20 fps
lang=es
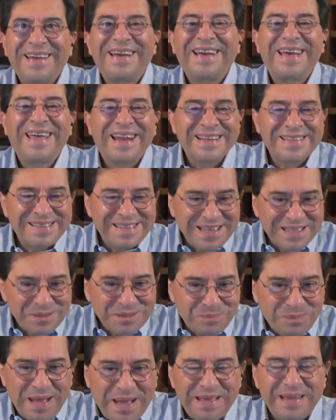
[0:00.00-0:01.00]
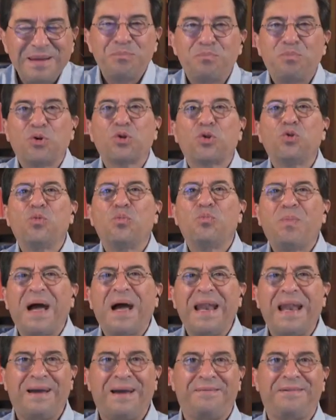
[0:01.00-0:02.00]
Gracias, Padre, por tu
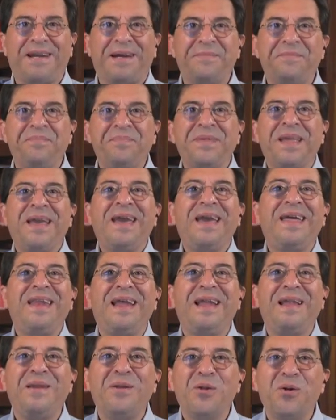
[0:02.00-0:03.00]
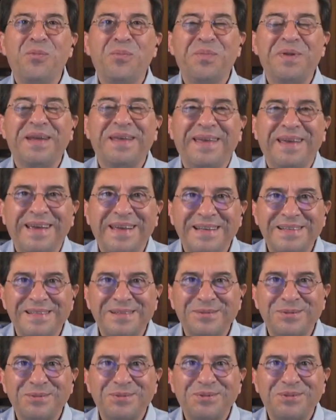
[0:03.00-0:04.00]
palabra en el nombre de
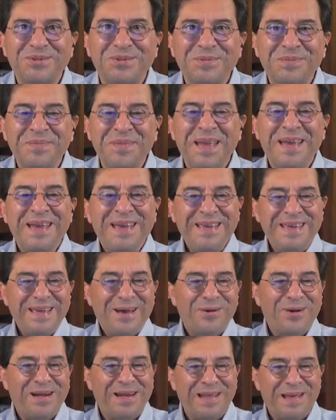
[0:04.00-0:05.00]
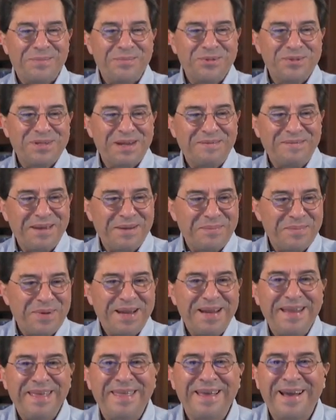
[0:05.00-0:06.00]
Jesús. Y ahora le damos la
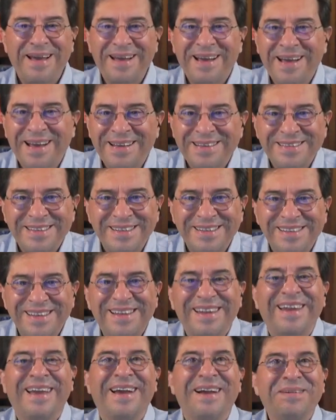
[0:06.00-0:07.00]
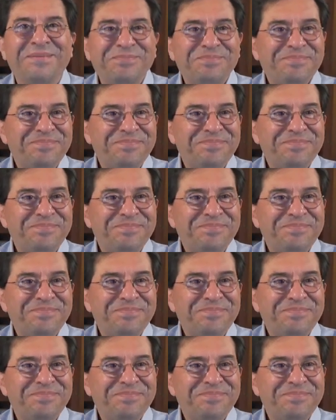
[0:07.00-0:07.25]
bienvenida a Cecilia.